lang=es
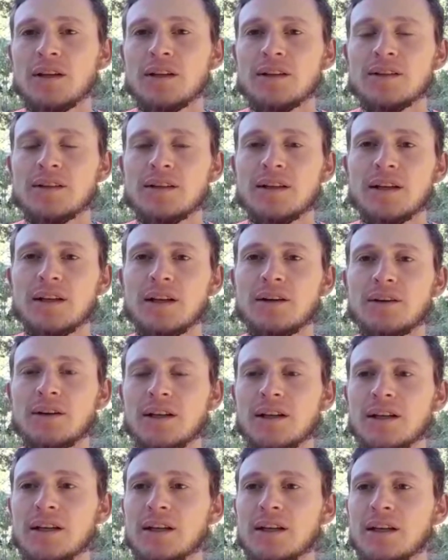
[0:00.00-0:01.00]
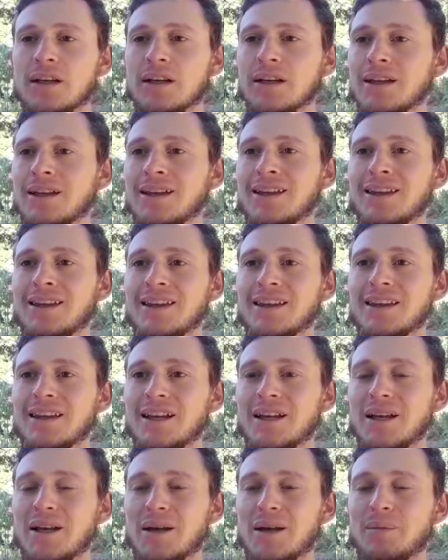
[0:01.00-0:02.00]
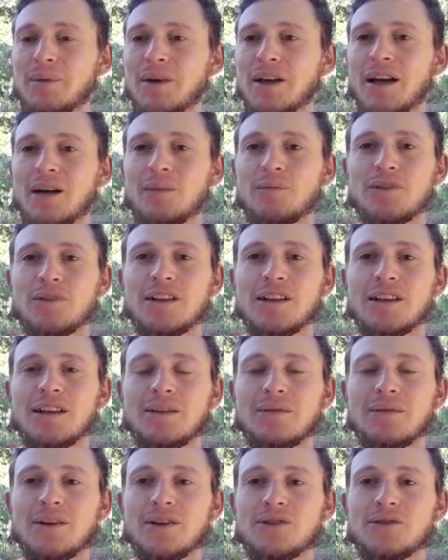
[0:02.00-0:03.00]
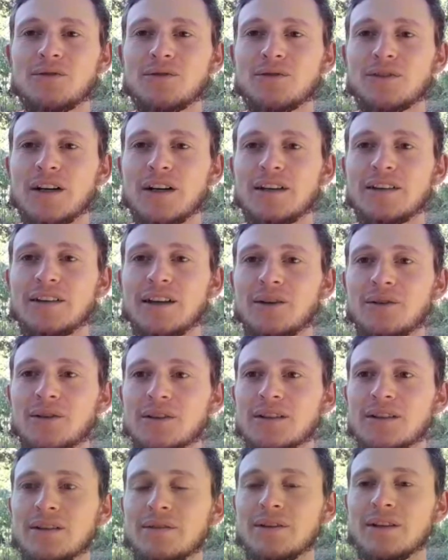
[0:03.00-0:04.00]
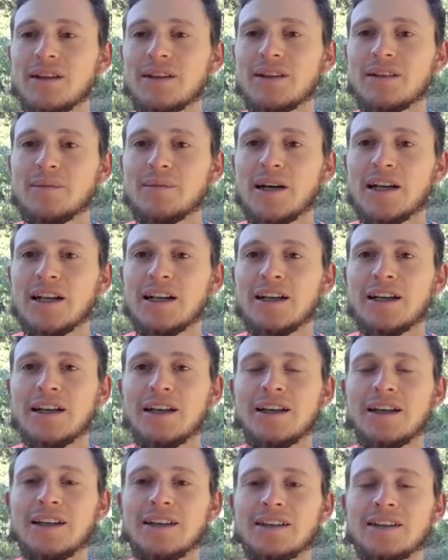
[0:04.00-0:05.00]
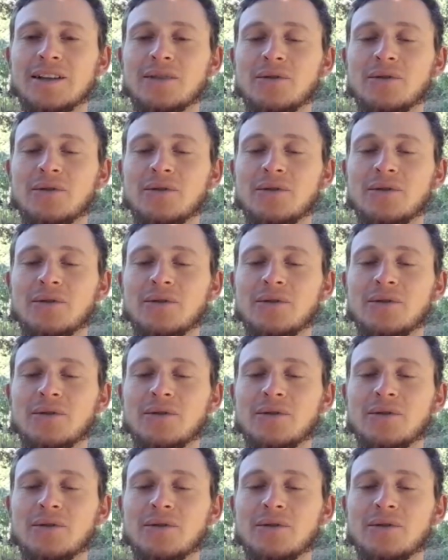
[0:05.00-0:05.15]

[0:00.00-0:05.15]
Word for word: Este, la verdad que, me deja muy satisfecho lo realizado este fin de semana en, en ese